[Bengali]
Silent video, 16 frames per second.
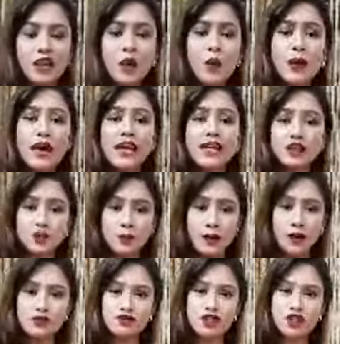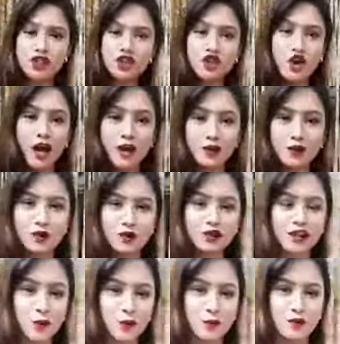ওকে একটু মানুষ এসে জয়েন করুক
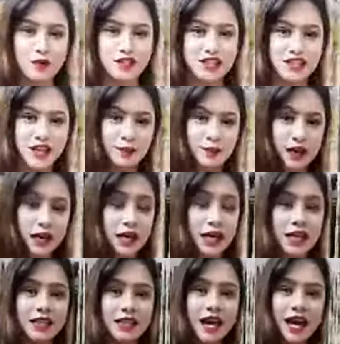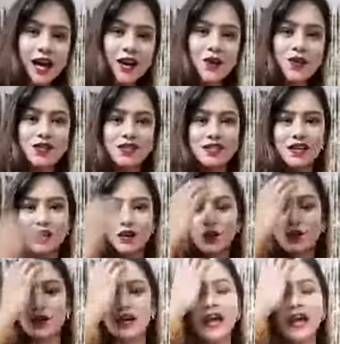তারপর হচ্ছে আমরা দেখানো স্টার্ট
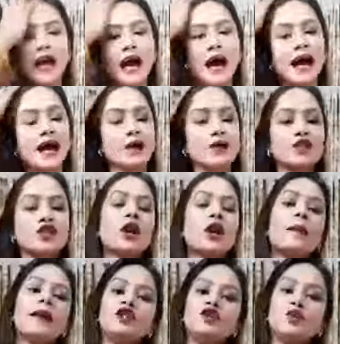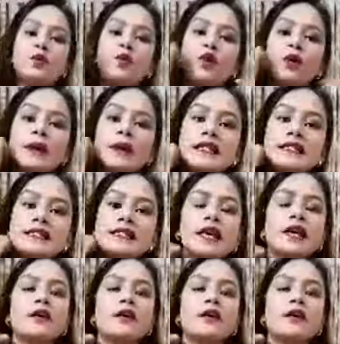করি আর হচ্ছে সবাই একটু বলবেন যে